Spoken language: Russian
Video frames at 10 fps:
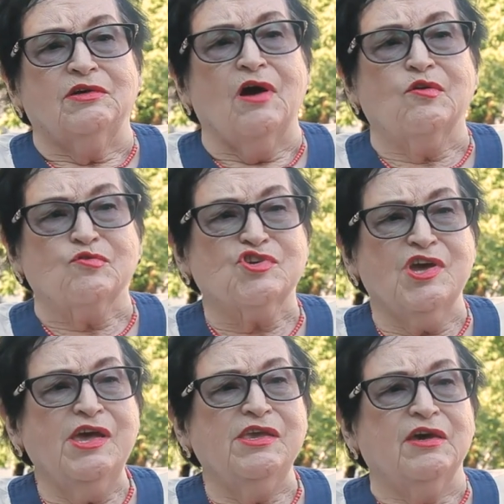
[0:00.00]

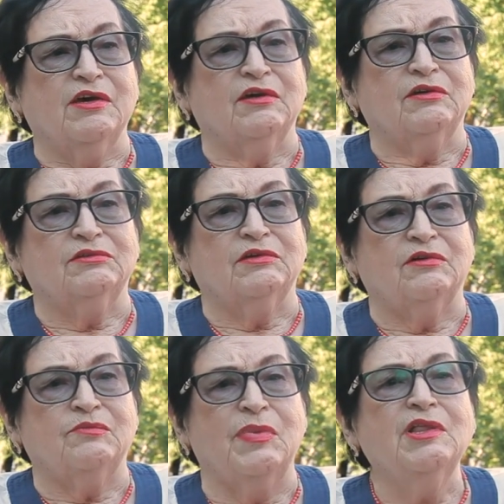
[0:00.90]
окружения,
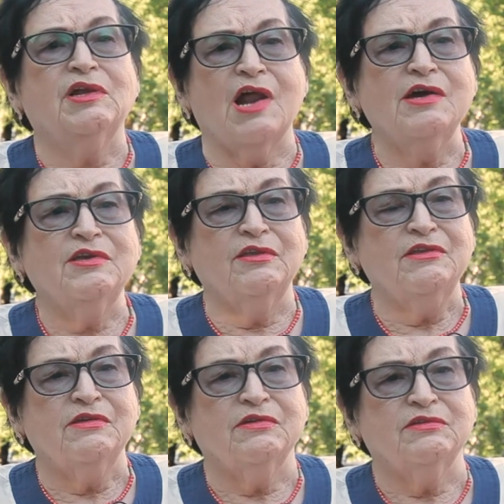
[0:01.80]
был
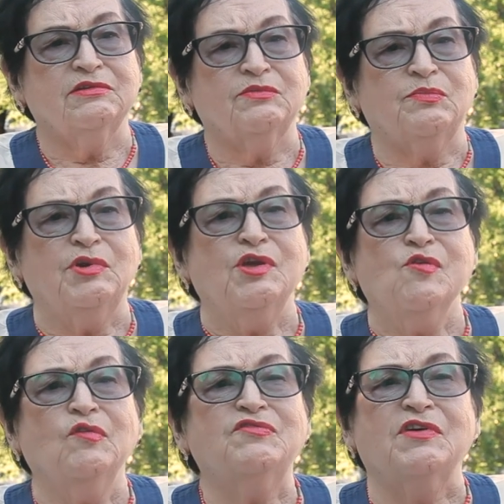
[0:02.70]
ранен,
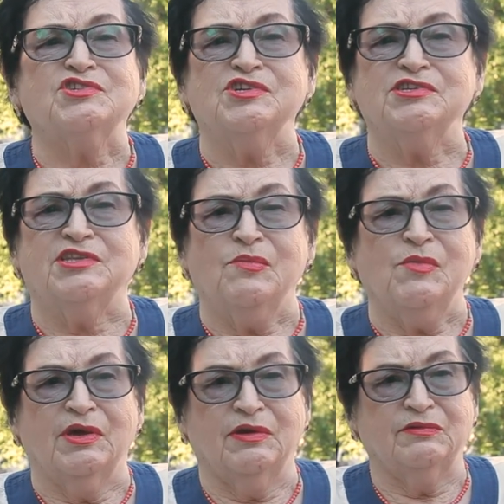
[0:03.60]
пленен
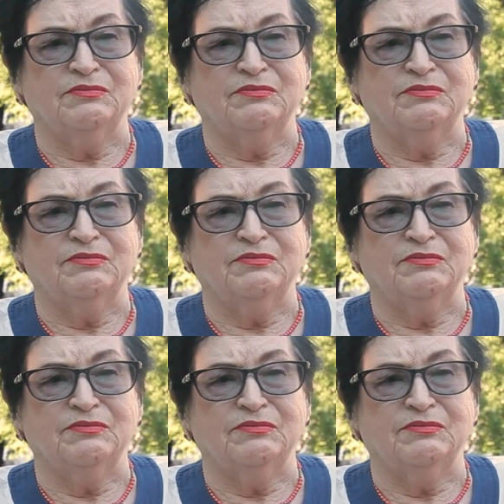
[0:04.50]
фашистами.